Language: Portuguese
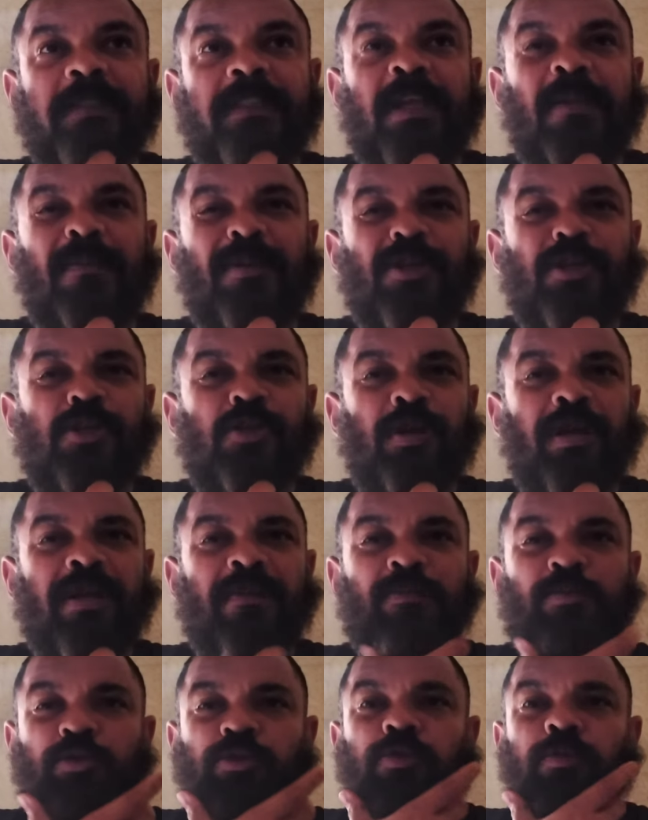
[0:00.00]
tem uma
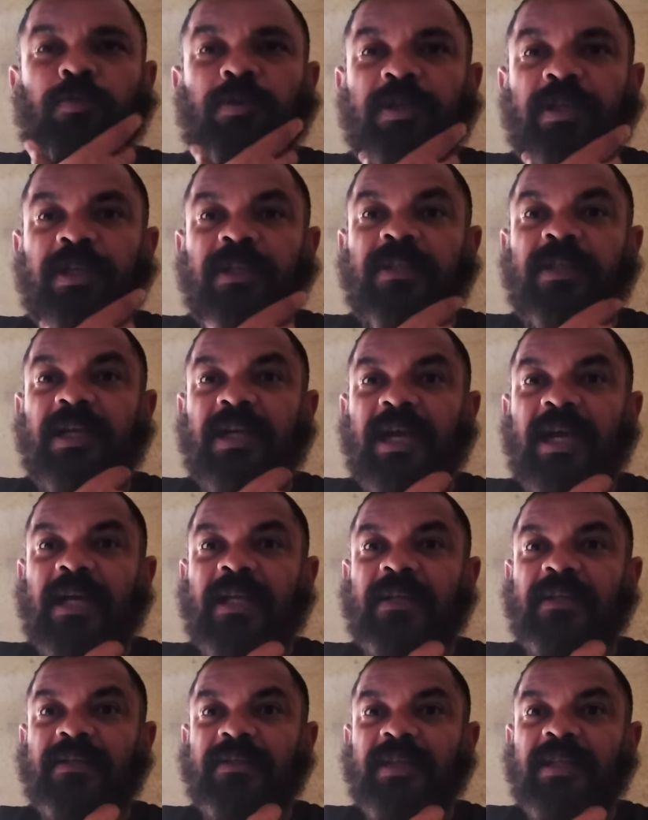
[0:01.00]
história muito bonita,
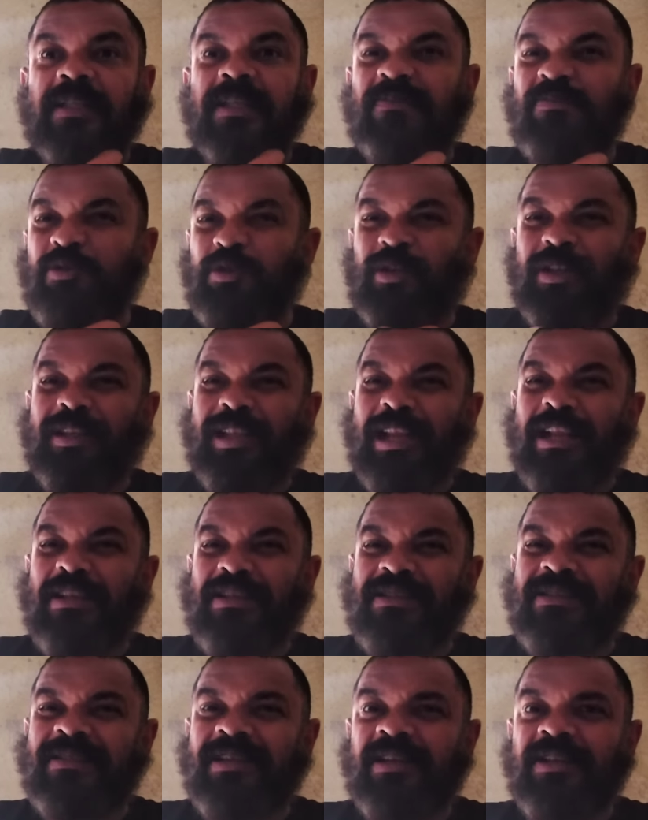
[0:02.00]
cara. Assim, muito
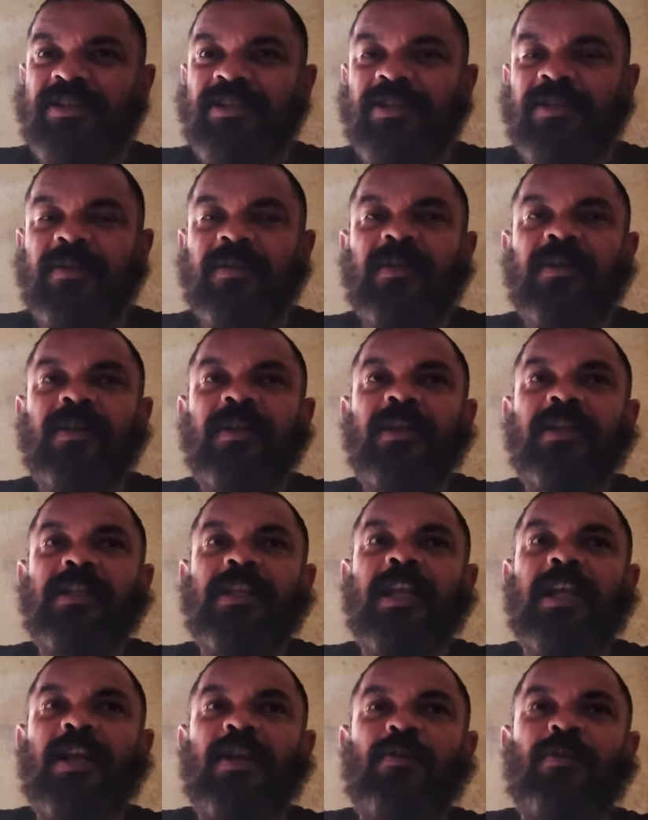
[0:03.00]
interessante.
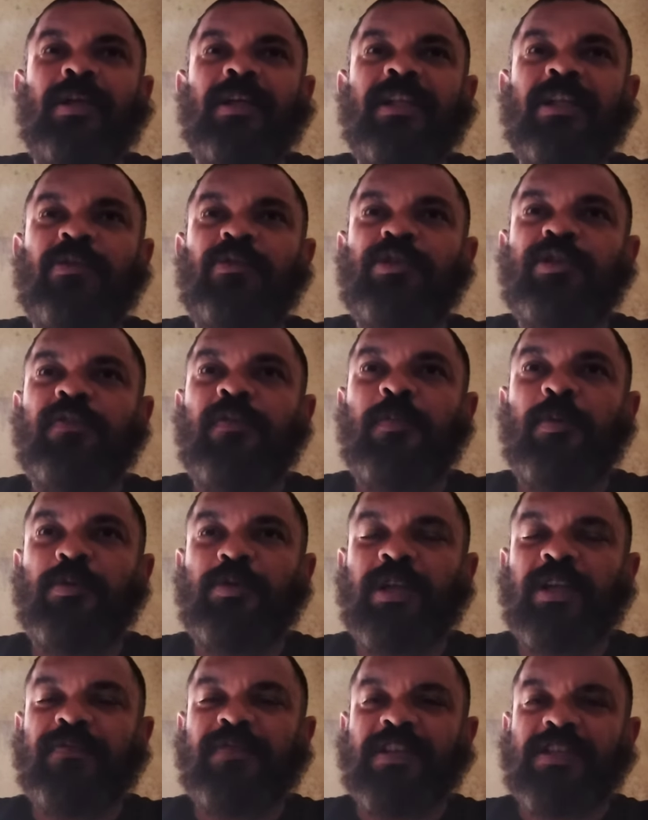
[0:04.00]
É, eu ainda não tive a
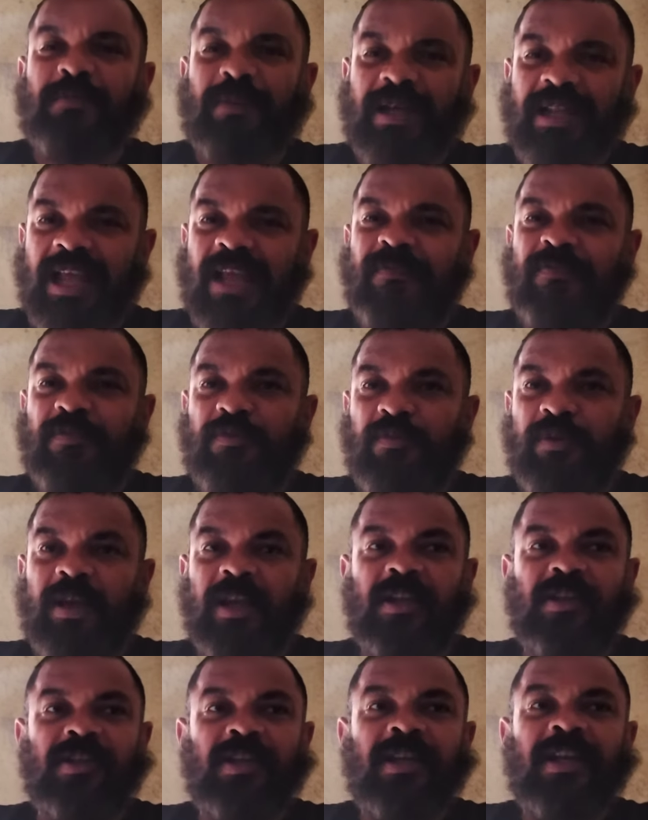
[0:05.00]
oportunidade de fazer uma live com
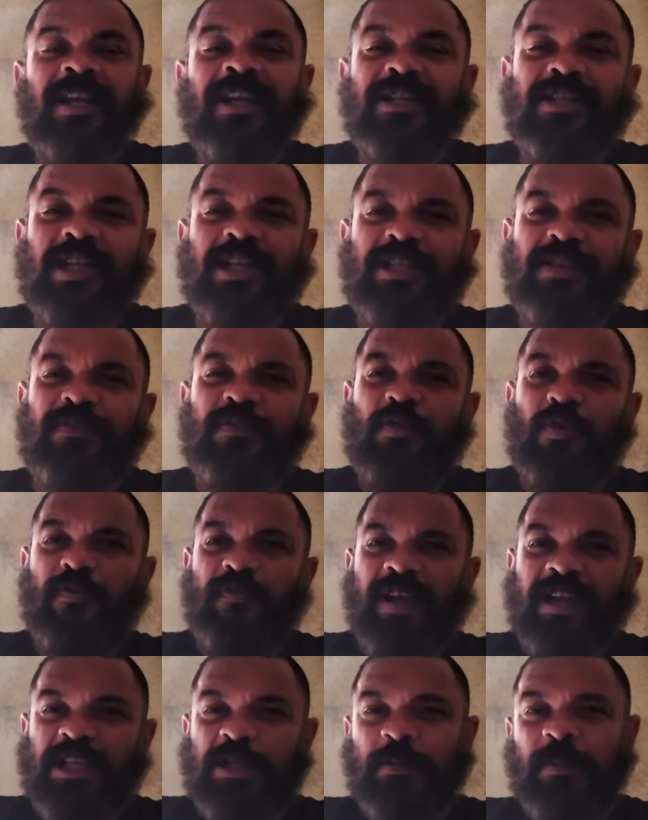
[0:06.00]
eles. Já tive
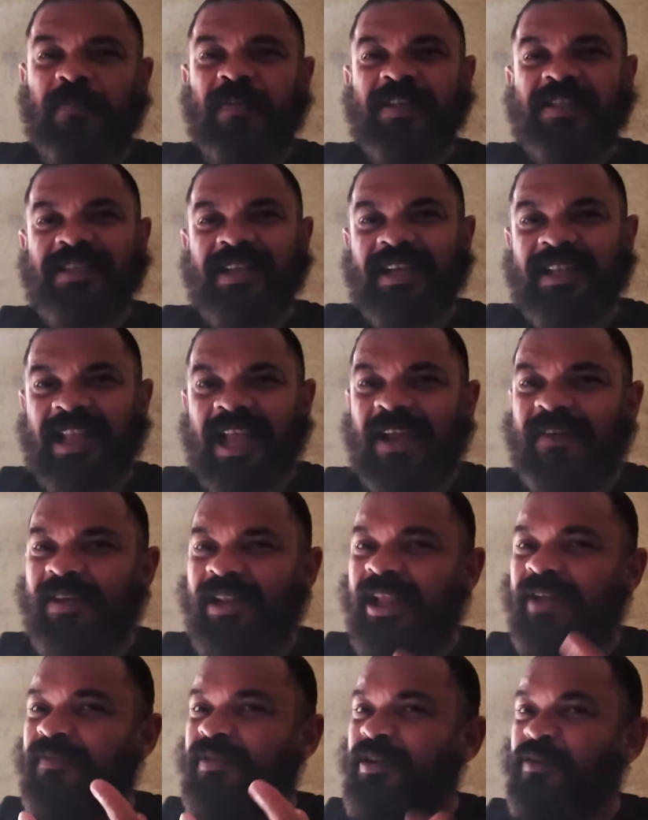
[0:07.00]
conversas para fazer a live,
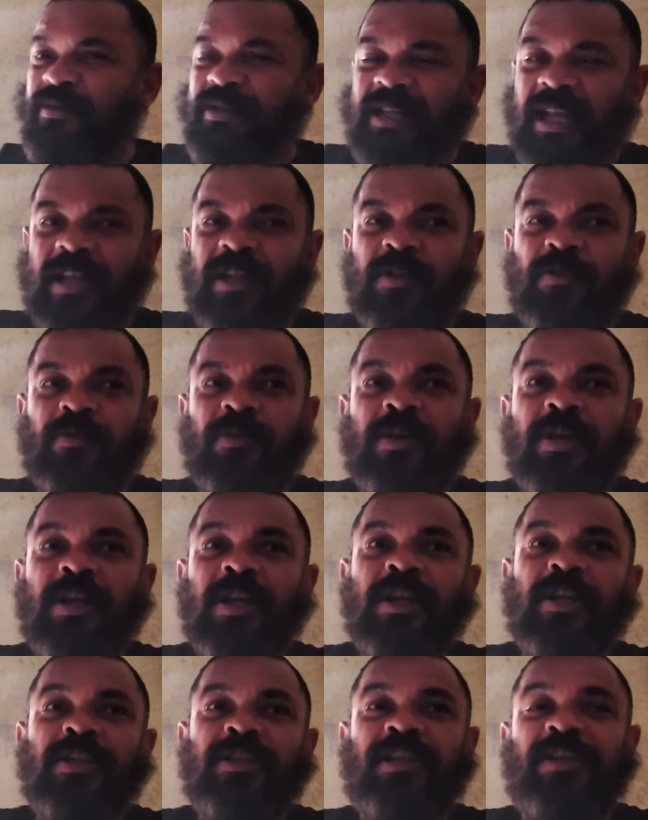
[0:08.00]
a live não saiu.
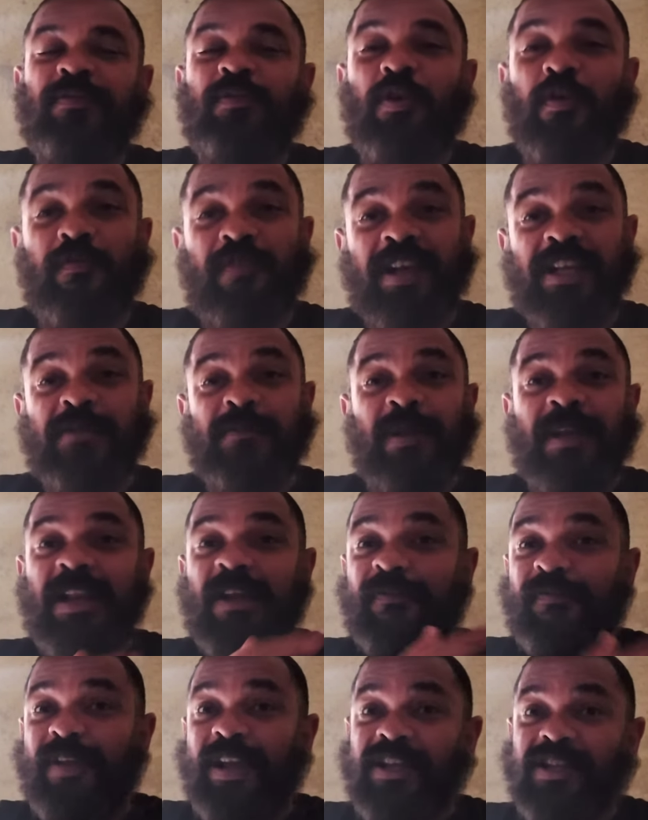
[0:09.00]
Tive conversas para ir
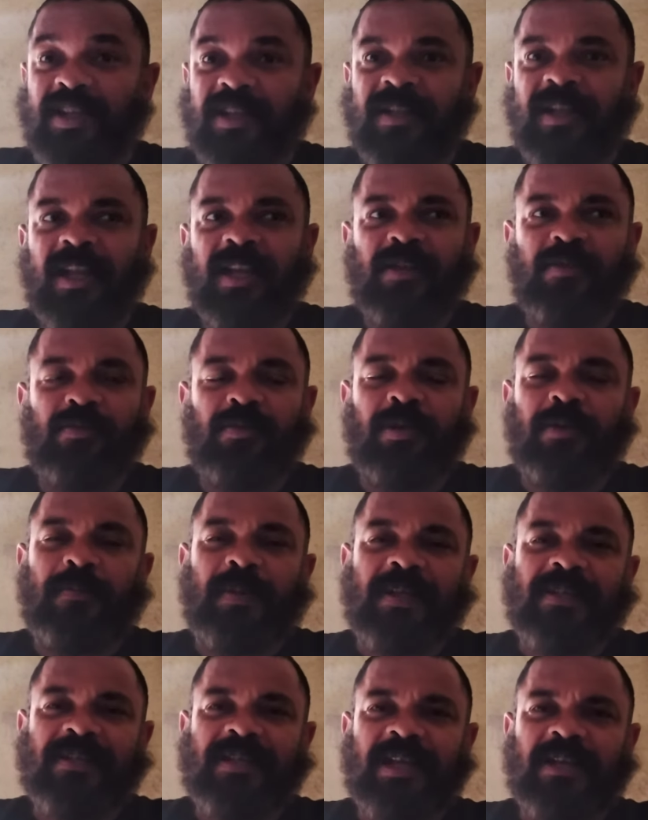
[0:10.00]
na festa dele do ano
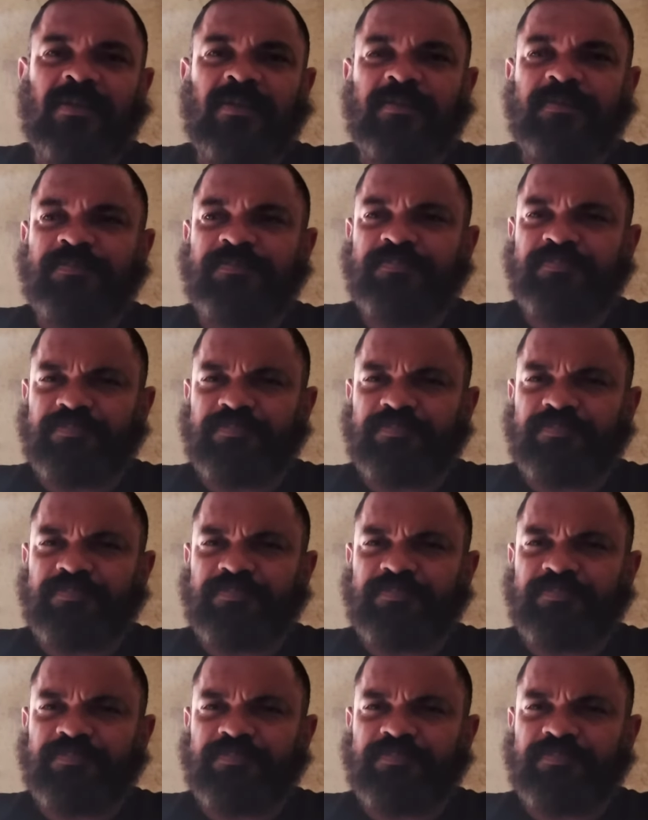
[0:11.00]
passado